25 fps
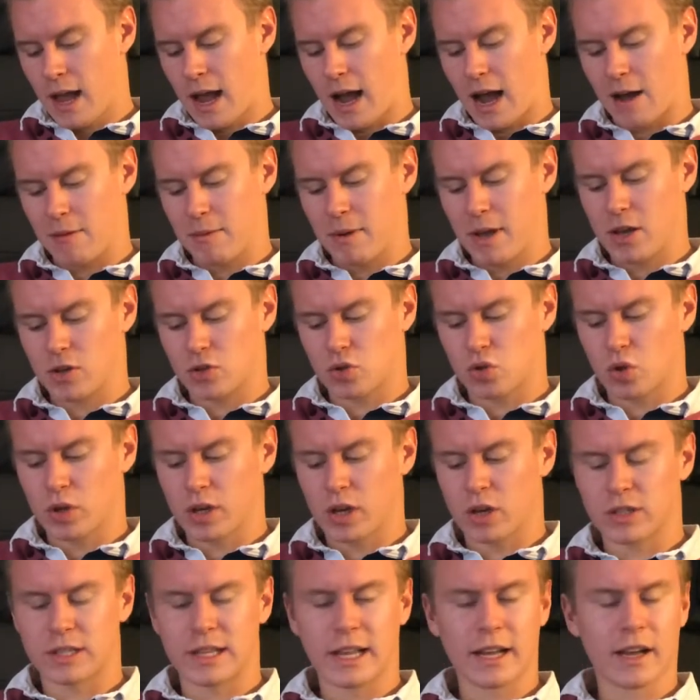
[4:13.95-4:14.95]
Aber er ist
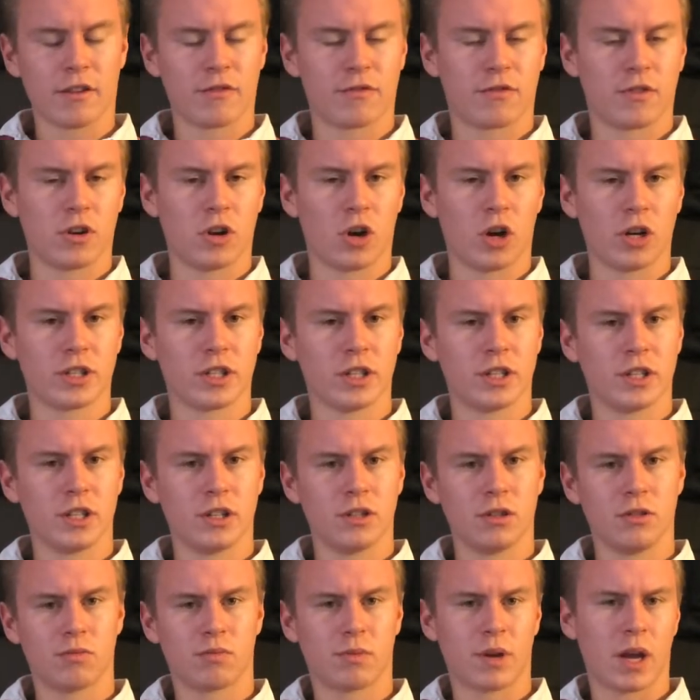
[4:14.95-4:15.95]
durchaus lecker für Leute,
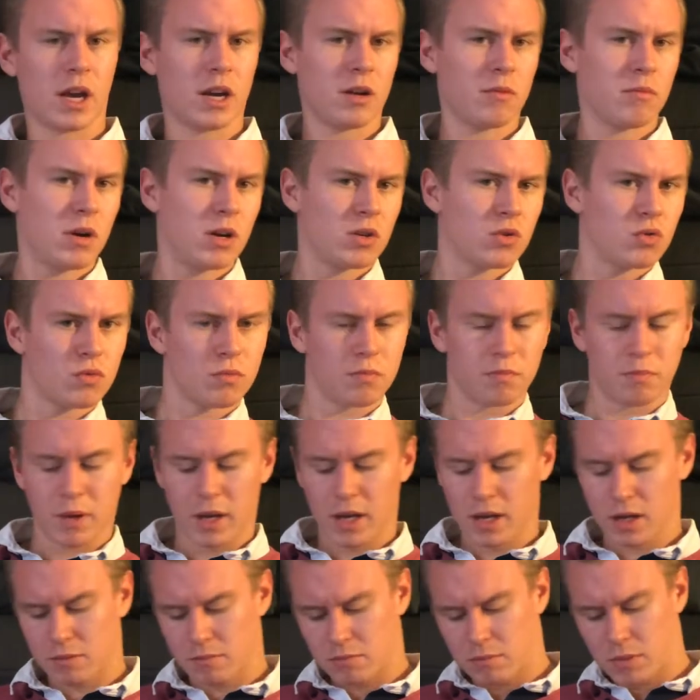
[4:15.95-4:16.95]
die gerne mal so einen
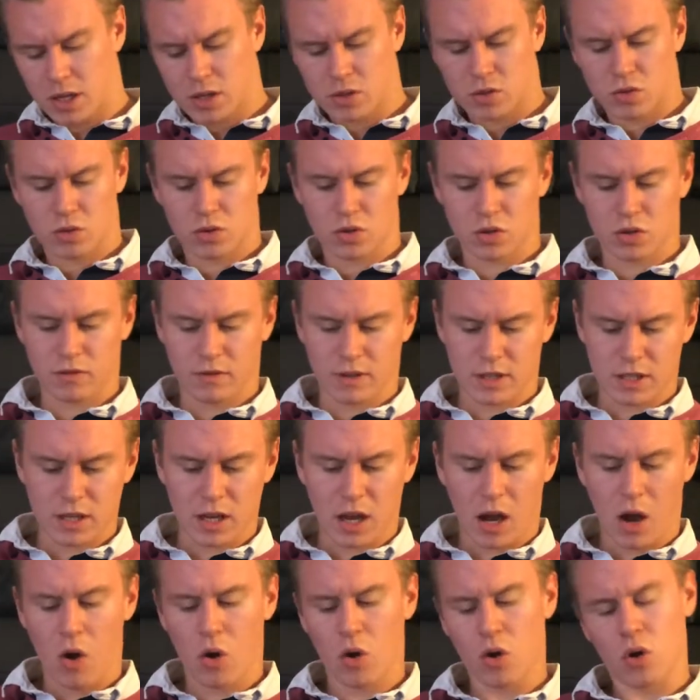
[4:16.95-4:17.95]
Beerenmix oder sowas
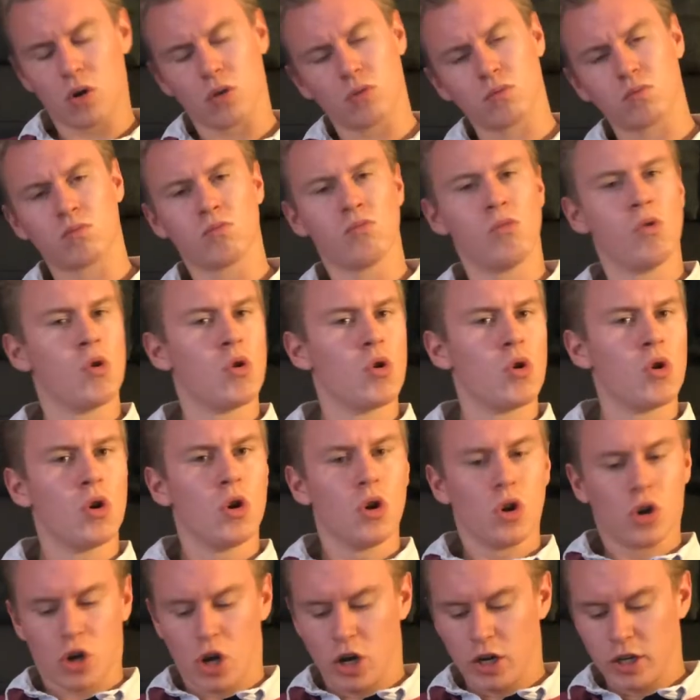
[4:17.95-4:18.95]
rauchen.
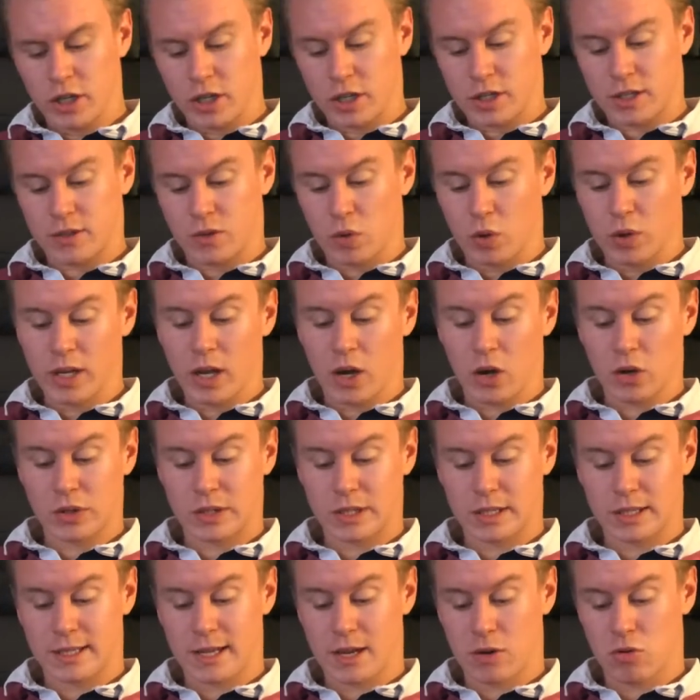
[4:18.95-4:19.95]
Könnte das durchaus
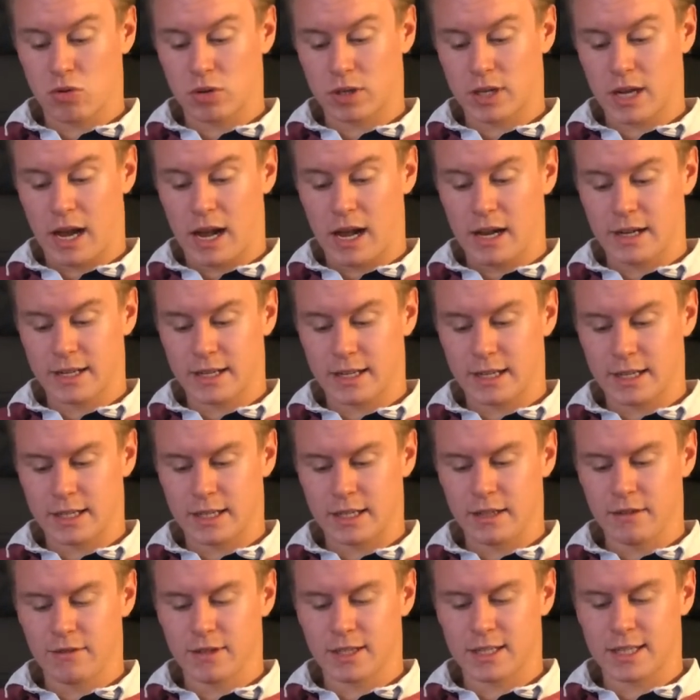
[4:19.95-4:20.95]
eine sehr gute
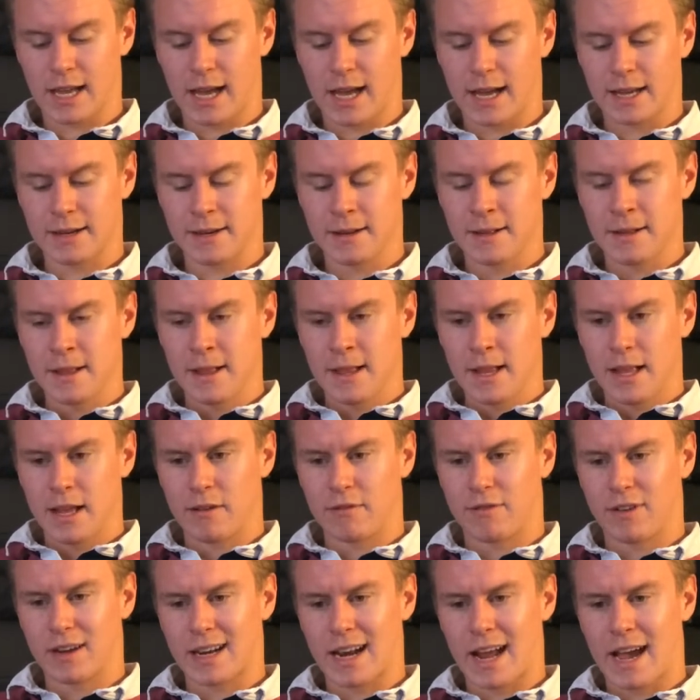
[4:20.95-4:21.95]
Alternative sein.
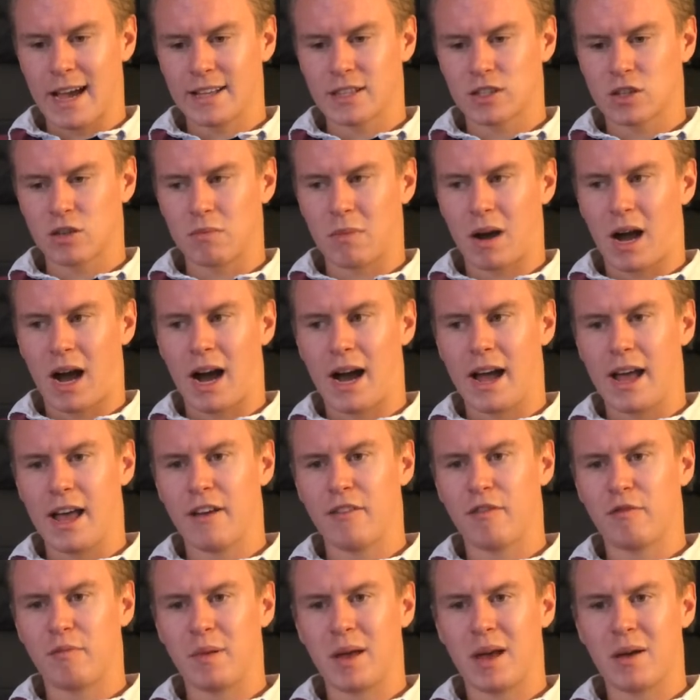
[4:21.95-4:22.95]
Im Vergleich zum
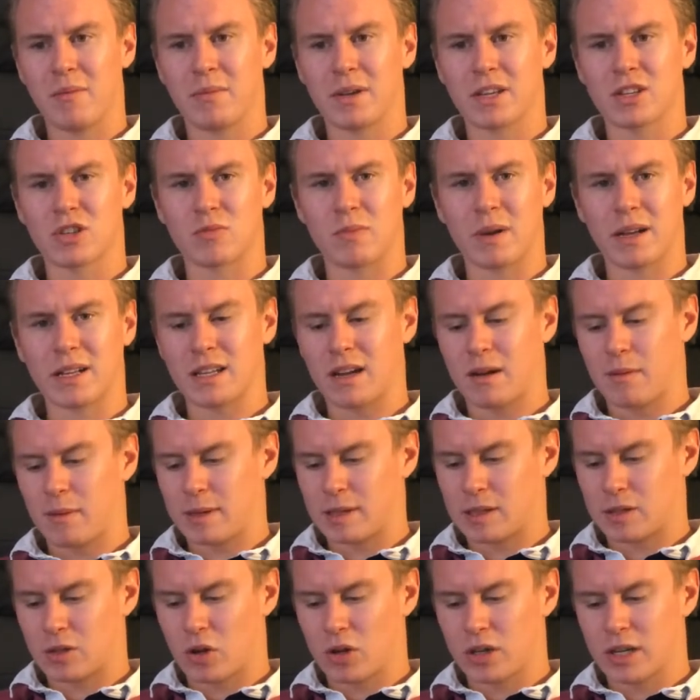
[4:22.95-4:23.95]
af bärenmix schmeckt er
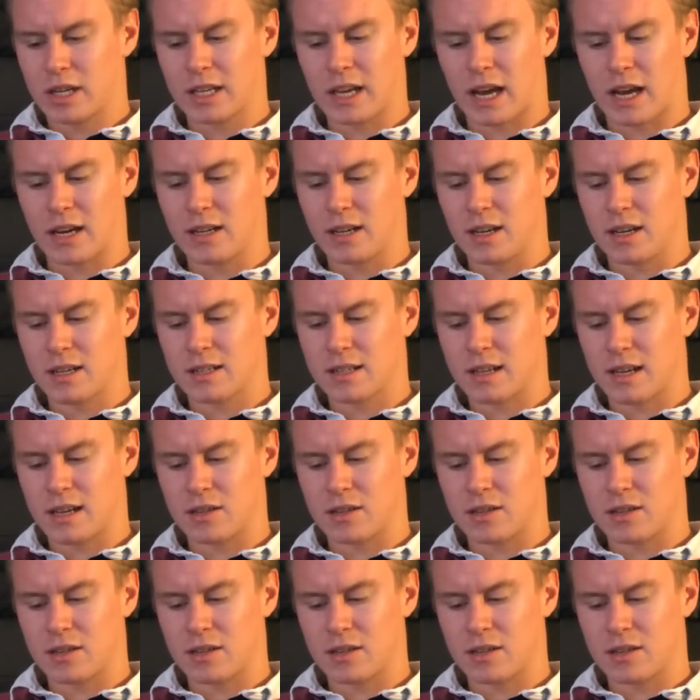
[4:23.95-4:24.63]
aber deutlich anders.